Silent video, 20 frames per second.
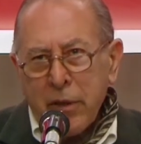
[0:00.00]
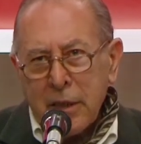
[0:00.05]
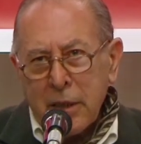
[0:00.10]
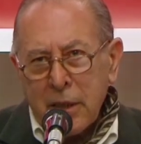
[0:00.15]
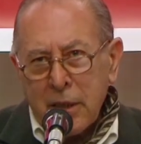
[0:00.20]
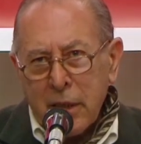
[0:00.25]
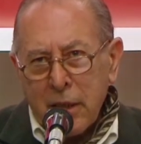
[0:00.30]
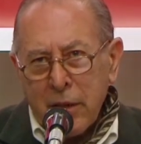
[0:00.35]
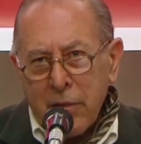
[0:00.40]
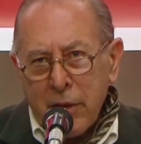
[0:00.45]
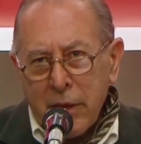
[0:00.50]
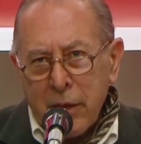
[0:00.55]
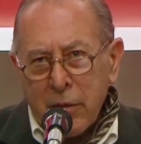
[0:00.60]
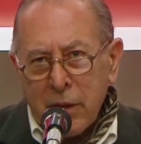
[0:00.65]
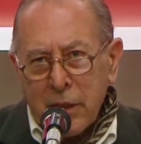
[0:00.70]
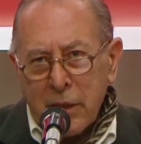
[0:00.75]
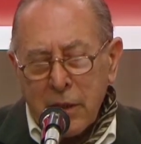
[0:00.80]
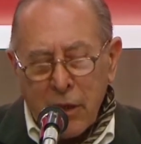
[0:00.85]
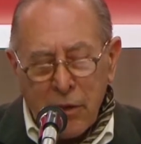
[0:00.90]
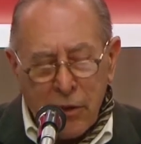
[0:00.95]
Provo a
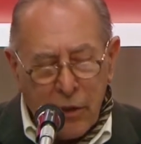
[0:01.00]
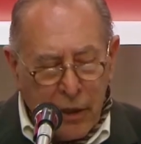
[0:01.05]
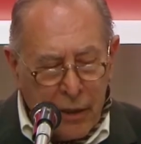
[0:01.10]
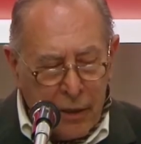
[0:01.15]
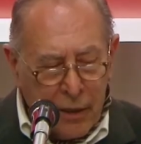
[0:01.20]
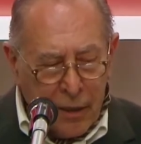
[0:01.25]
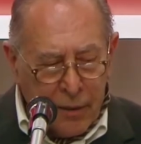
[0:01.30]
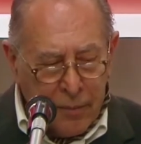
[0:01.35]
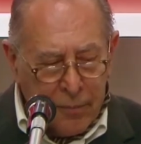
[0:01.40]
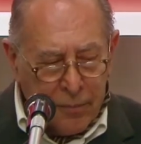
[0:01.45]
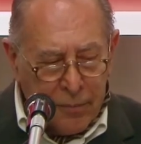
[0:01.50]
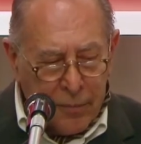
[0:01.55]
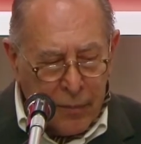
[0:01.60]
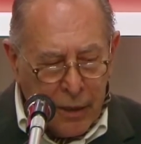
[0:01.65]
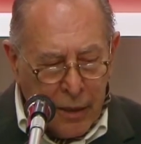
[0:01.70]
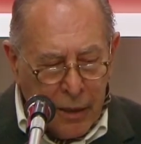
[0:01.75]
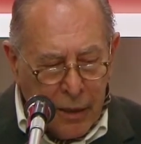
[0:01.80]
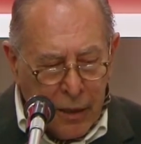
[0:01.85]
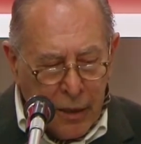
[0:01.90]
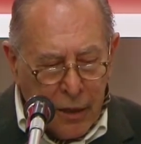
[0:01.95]
descrivere questa scena.
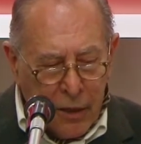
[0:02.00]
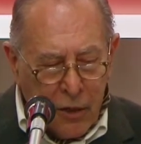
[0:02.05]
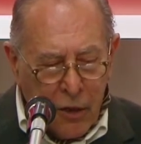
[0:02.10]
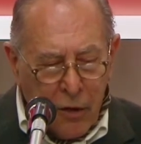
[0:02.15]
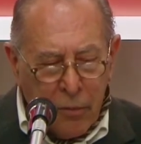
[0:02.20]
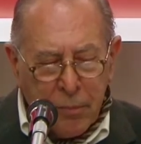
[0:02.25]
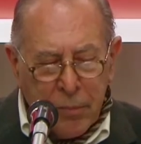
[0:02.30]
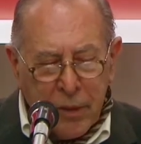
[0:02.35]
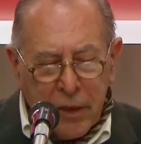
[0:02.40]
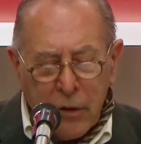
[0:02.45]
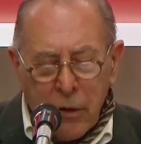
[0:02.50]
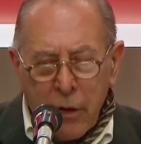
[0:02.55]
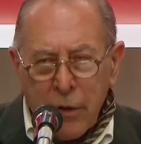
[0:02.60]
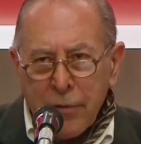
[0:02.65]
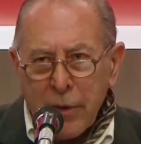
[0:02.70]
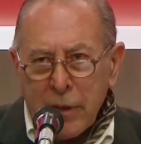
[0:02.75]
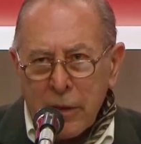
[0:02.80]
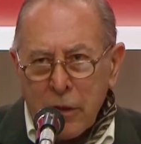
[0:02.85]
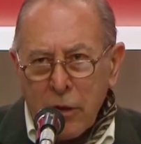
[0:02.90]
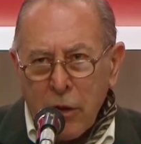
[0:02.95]
C'è un
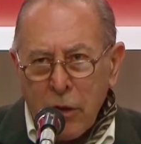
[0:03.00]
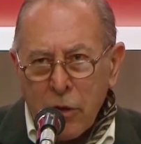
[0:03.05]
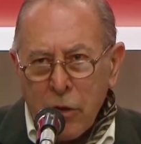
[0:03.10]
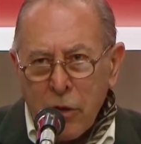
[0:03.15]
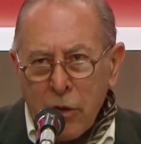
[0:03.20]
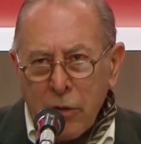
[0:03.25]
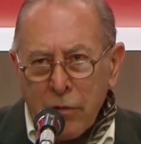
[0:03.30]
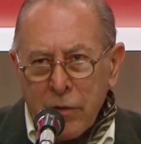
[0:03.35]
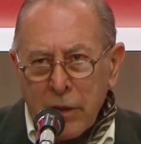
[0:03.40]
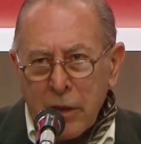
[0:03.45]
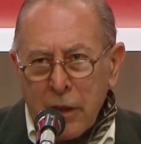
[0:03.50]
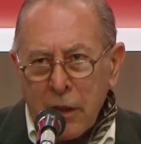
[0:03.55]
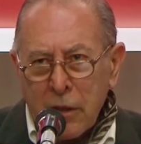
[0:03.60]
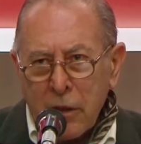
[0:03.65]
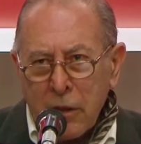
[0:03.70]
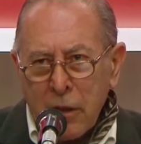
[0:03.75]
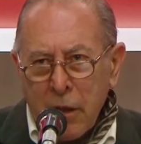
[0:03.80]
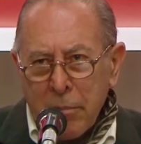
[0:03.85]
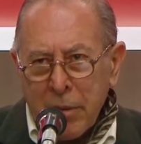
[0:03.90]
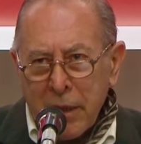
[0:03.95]
piccolo fantoccio
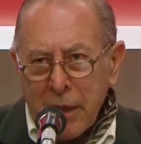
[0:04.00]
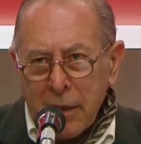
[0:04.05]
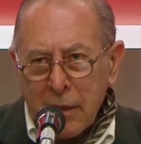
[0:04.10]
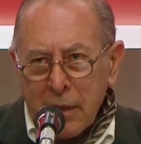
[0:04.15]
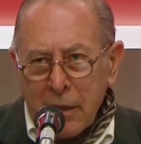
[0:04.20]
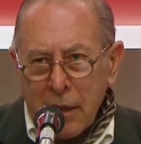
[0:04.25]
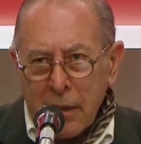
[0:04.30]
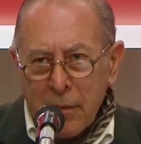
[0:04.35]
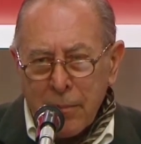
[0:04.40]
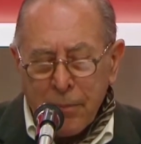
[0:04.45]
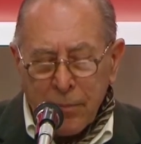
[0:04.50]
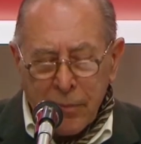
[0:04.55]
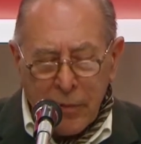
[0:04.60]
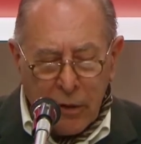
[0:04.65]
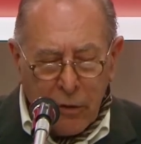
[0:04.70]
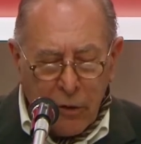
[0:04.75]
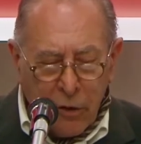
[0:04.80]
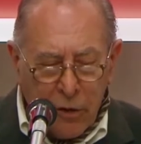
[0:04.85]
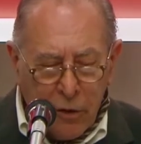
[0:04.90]
vestito da prete,